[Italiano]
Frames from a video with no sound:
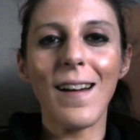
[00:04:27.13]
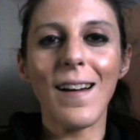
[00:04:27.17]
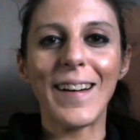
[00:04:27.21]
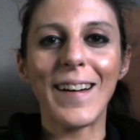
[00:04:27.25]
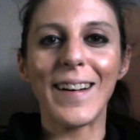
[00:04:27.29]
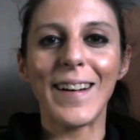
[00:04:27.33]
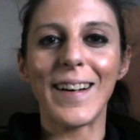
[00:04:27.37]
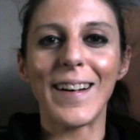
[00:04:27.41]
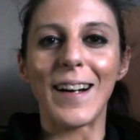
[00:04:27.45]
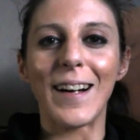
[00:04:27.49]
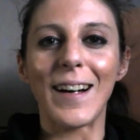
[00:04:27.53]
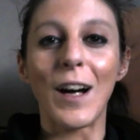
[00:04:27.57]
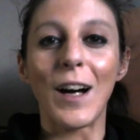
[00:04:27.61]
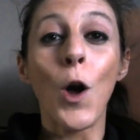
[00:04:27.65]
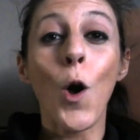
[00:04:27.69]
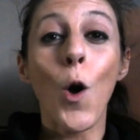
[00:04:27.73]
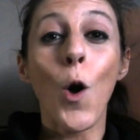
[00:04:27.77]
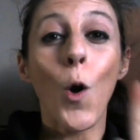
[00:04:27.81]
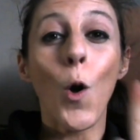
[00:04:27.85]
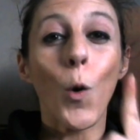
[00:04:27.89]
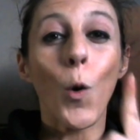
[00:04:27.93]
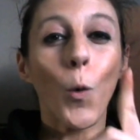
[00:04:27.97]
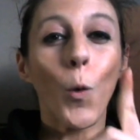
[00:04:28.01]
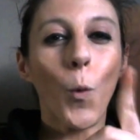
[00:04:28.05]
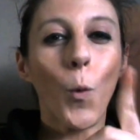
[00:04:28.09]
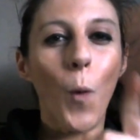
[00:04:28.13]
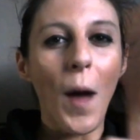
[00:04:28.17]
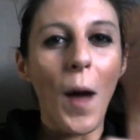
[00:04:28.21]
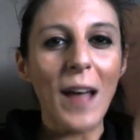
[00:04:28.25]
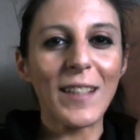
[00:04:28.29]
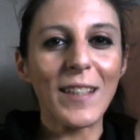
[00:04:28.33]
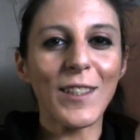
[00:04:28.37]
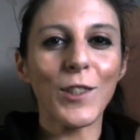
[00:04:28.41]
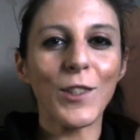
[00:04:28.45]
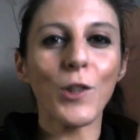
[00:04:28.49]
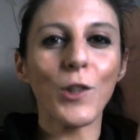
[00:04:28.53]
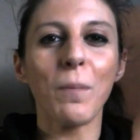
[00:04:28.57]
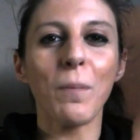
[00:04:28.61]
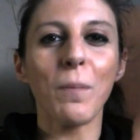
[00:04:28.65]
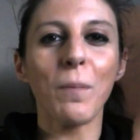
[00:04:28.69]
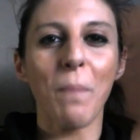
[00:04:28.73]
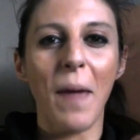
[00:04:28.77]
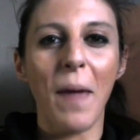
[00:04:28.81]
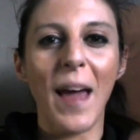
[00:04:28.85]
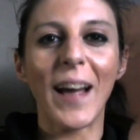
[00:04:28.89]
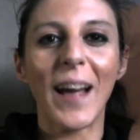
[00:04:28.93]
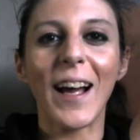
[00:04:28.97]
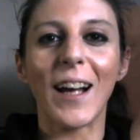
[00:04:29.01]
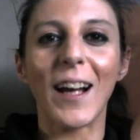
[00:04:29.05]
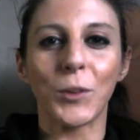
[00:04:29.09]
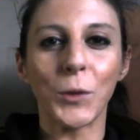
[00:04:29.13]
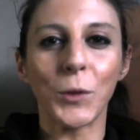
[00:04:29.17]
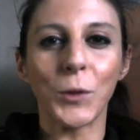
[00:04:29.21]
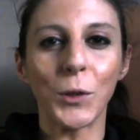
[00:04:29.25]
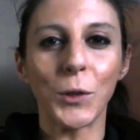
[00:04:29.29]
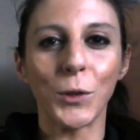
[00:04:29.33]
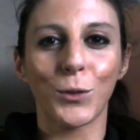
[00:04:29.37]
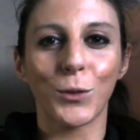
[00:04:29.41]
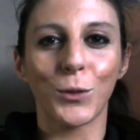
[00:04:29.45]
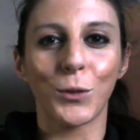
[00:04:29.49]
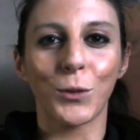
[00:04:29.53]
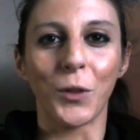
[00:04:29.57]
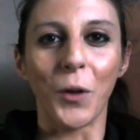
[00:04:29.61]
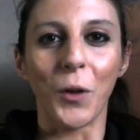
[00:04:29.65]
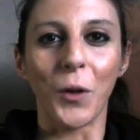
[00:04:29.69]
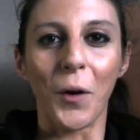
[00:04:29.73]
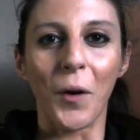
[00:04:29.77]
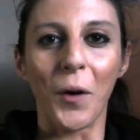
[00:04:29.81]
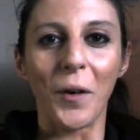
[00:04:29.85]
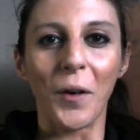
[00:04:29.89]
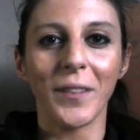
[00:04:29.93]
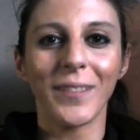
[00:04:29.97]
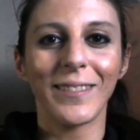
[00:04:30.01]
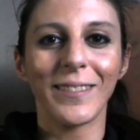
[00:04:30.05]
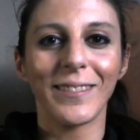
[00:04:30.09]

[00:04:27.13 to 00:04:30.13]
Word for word: ah, questo spiega tutto.